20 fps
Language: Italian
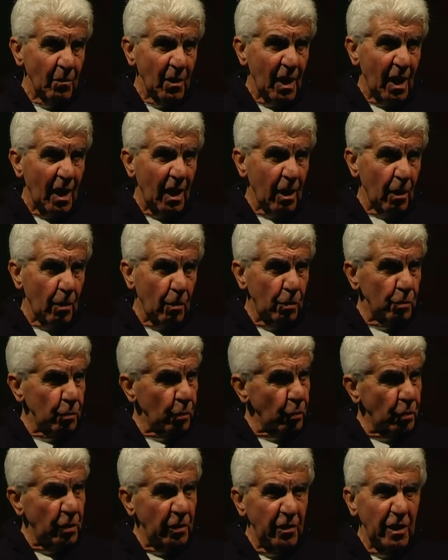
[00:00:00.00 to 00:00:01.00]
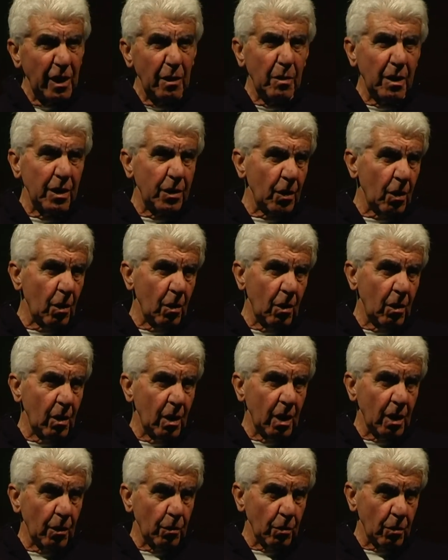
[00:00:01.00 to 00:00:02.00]
al conduttivimetro
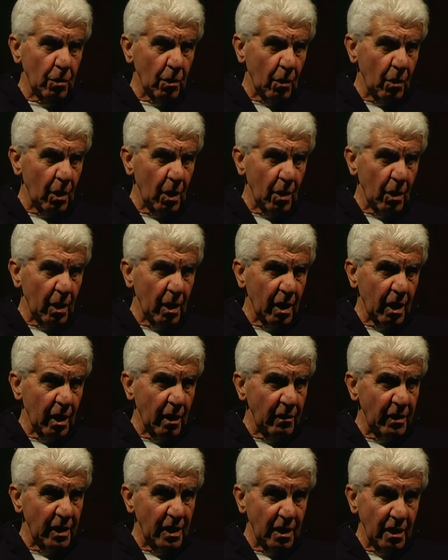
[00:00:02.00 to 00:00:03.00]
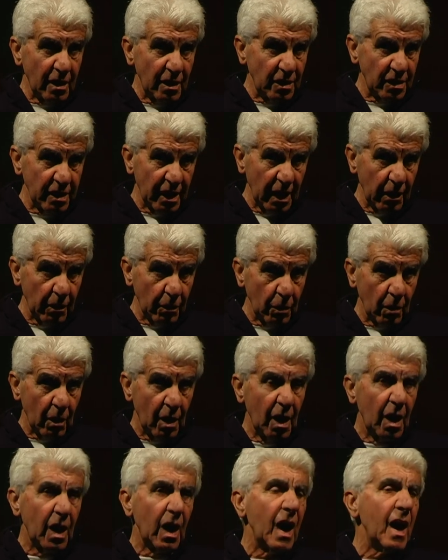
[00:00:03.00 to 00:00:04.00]
e tutto quello che viene di seguito
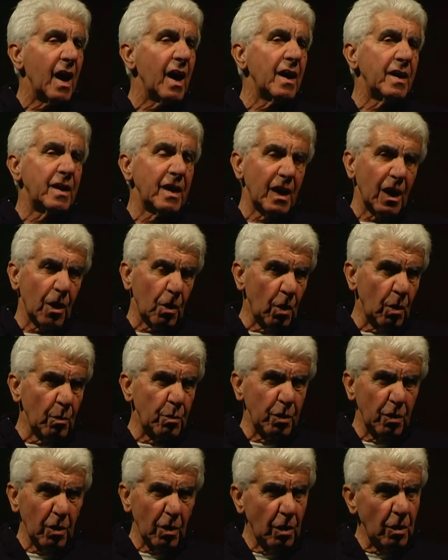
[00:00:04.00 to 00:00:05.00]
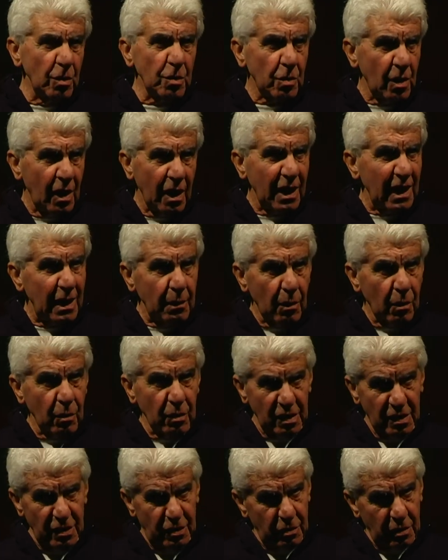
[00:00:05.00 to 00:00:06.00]
ed era compito nostro anche la
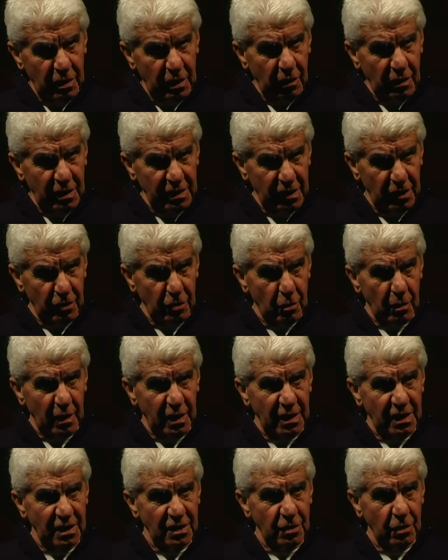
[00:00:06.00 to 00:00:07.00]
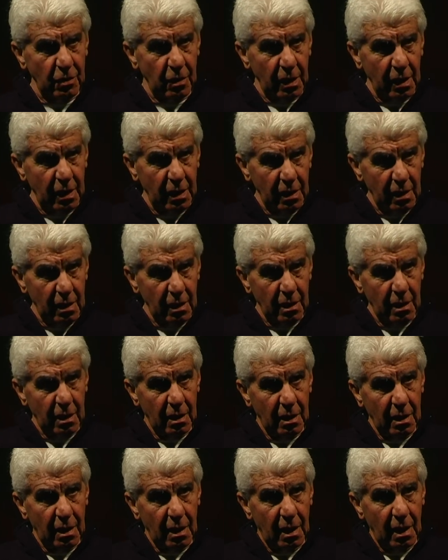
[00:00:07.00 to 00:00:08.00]
manutenzione di questa strumentazione.
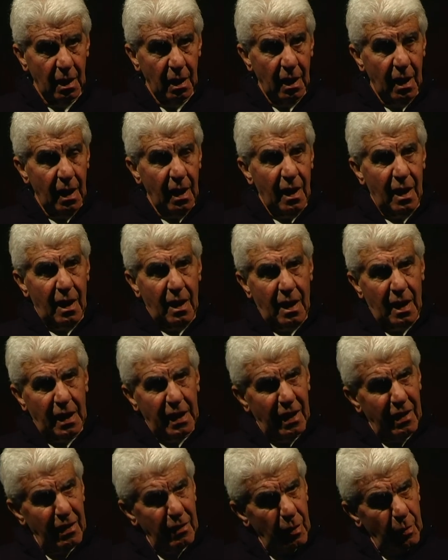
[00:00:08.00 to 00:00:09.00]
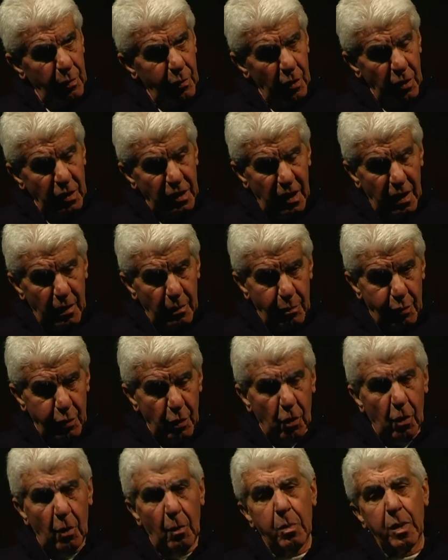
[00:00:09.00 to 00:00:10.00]
Andavamo poi nel
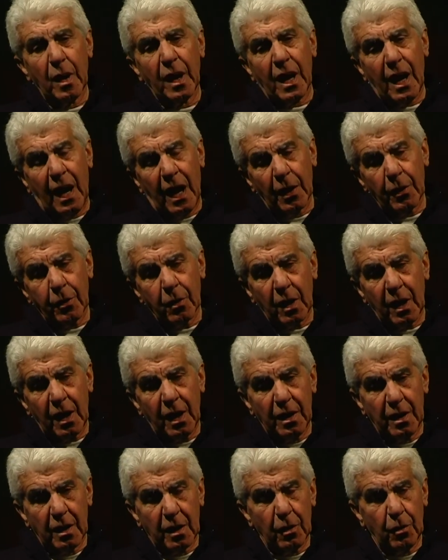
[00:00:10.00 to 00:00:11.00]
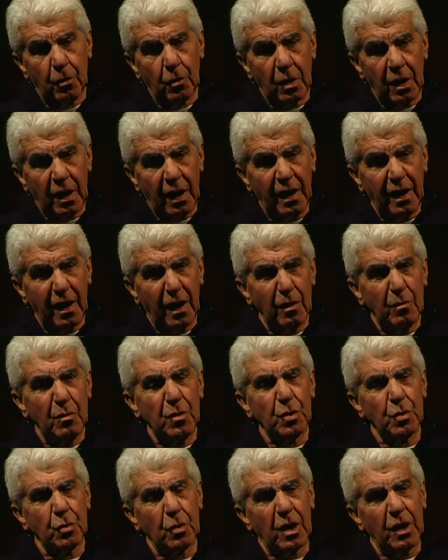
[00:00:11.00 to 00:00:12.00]
più complicato che addirittura era il
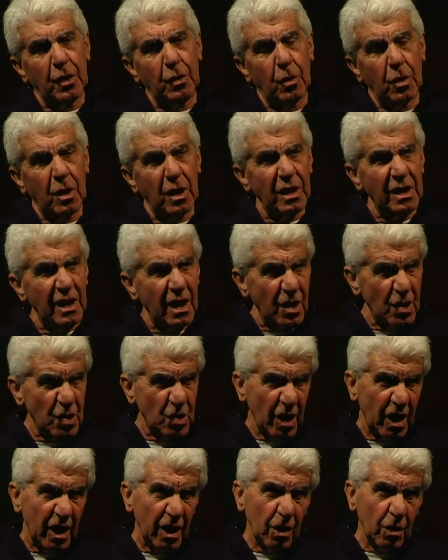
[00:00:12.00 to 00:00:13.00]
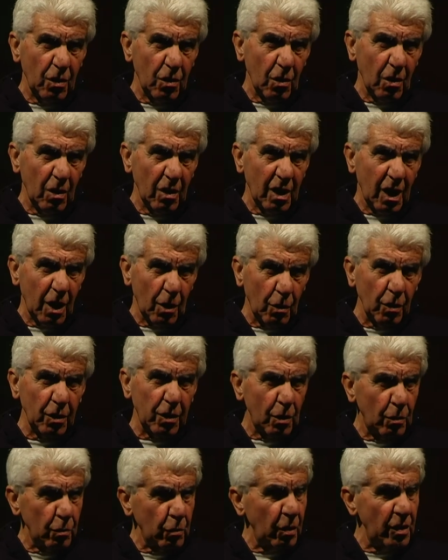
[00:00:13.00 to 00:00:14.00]
misuratore di argento, del
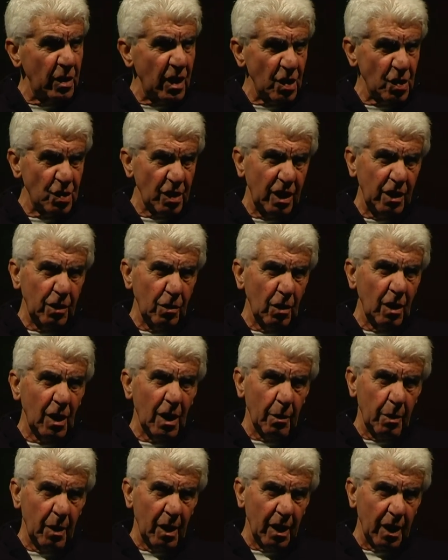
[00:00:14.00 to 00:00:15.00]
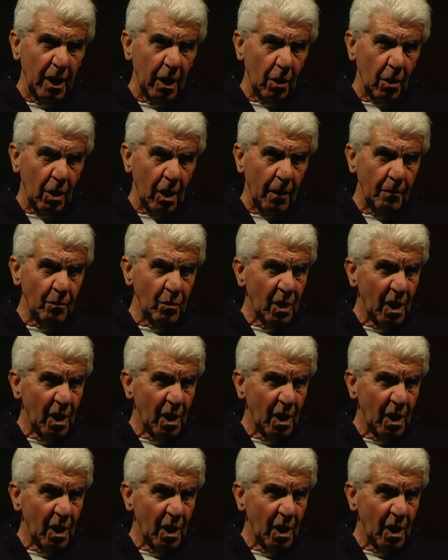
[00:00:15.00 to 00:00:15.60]
contenuto di argento nella pellicola.